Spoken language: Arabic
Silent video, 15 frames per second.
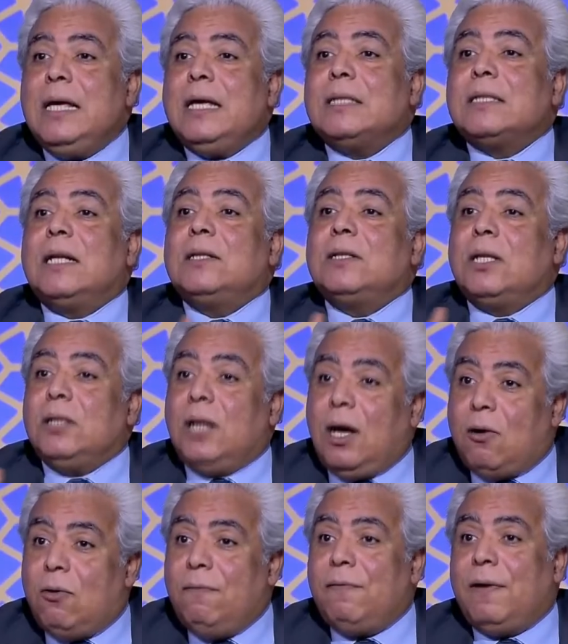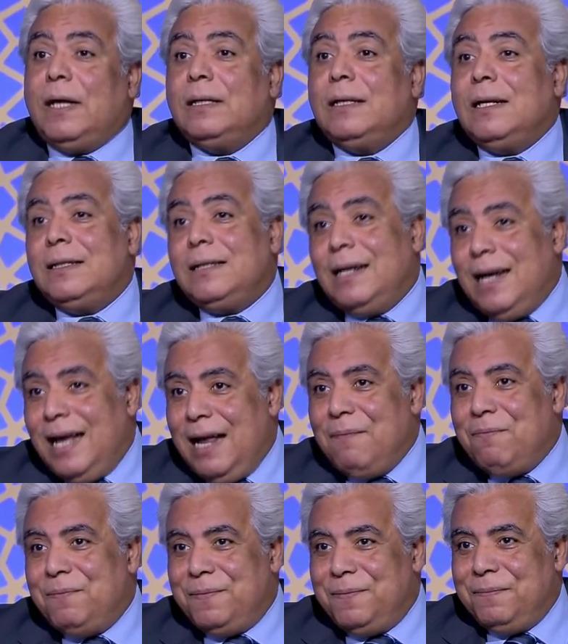يحصل تضخم في عضلات القلب
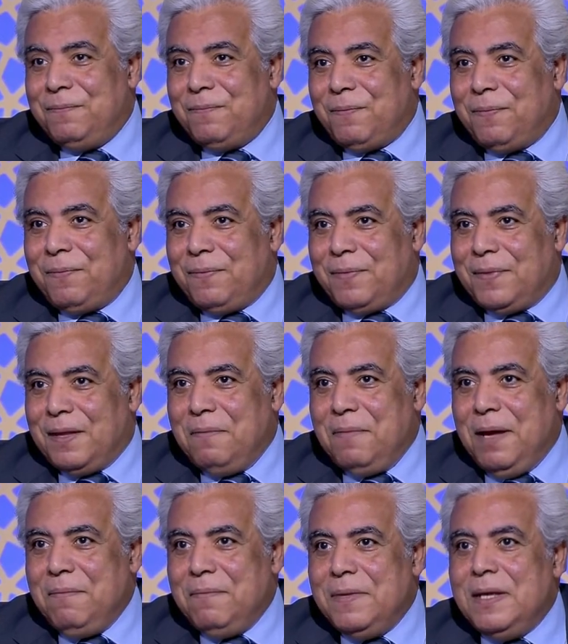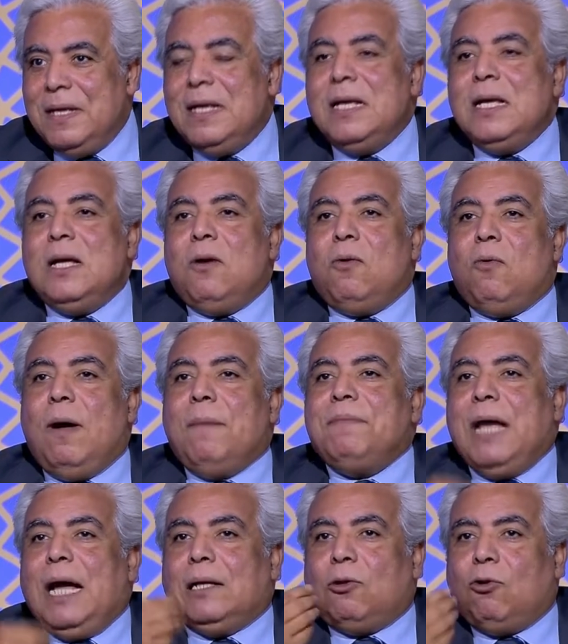مم. تمام
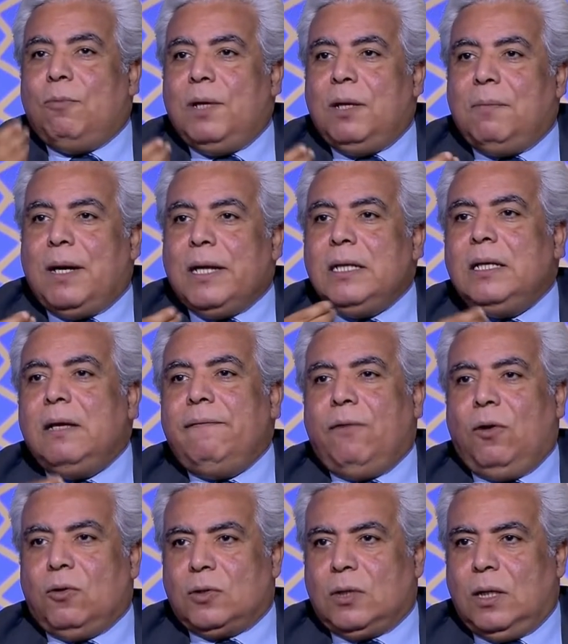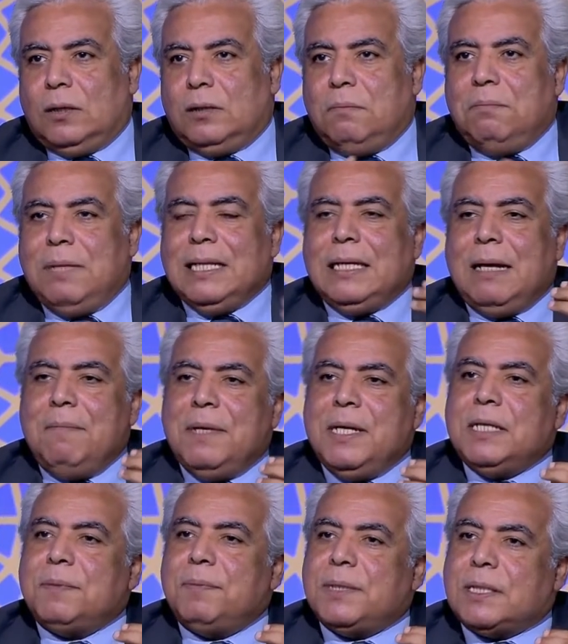وابدا اطلب للمريض الفحوصات بدءا من
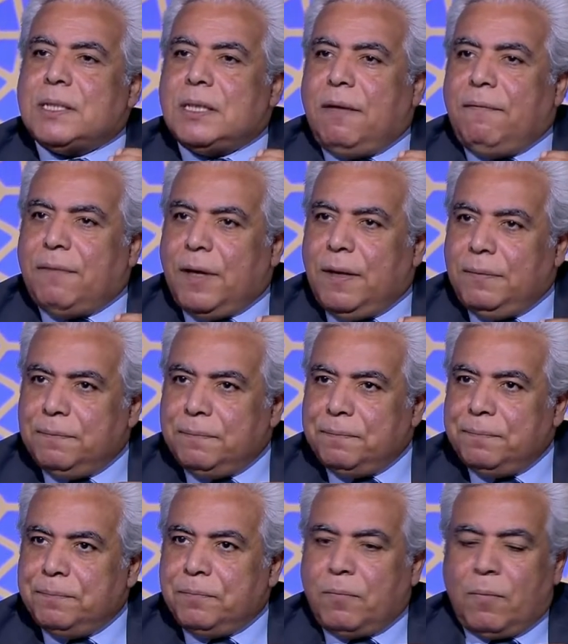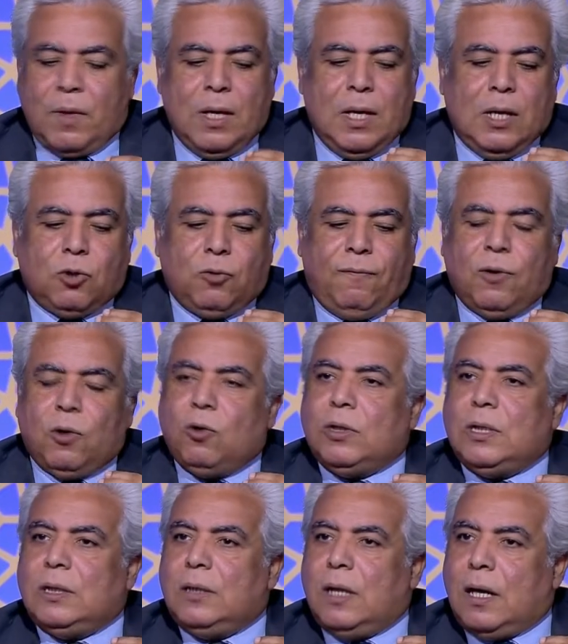نسبه الصفرة شوف
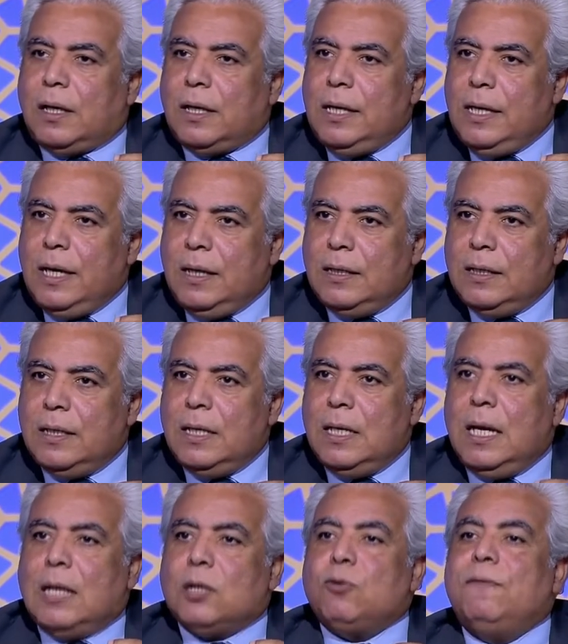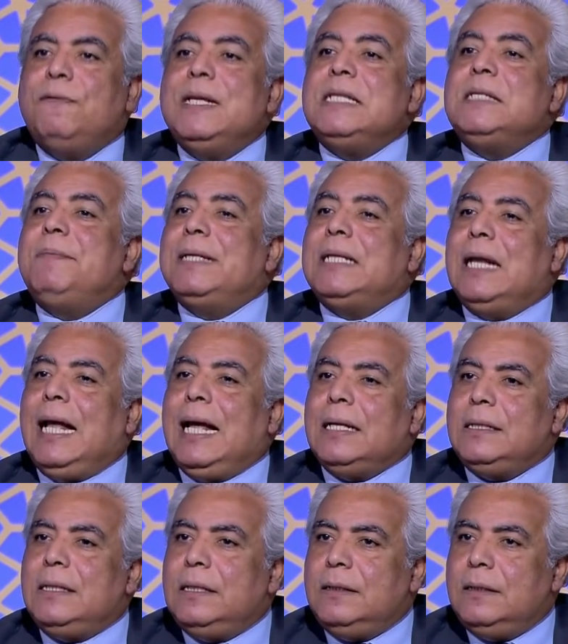الغده الدرقيه شوف نسبه
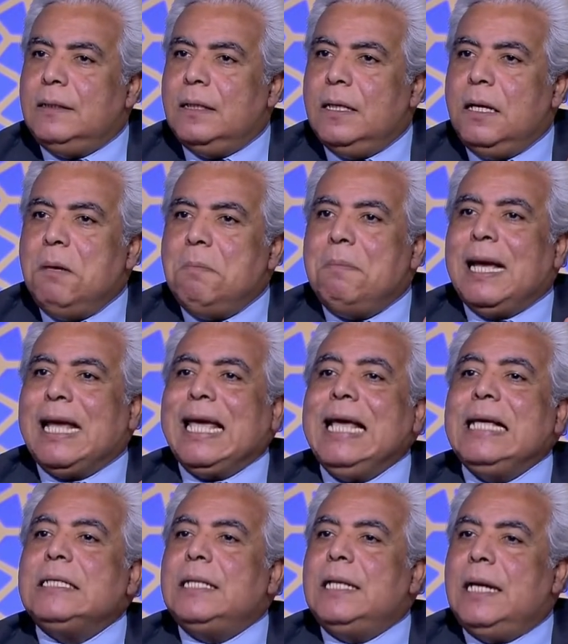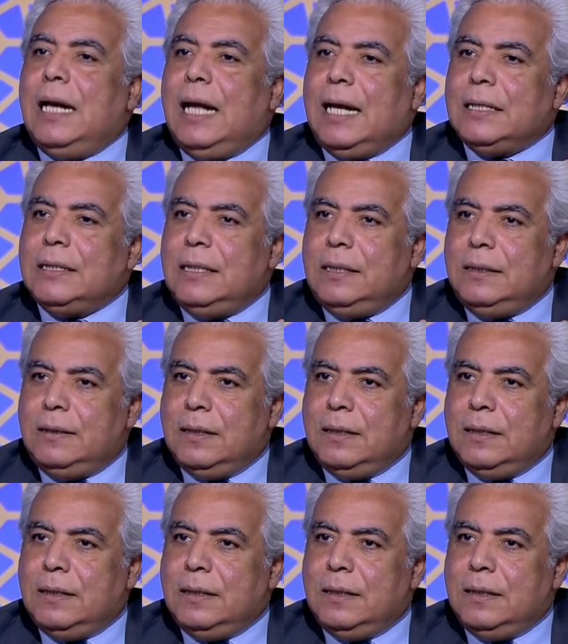الحديد مخازن الحديد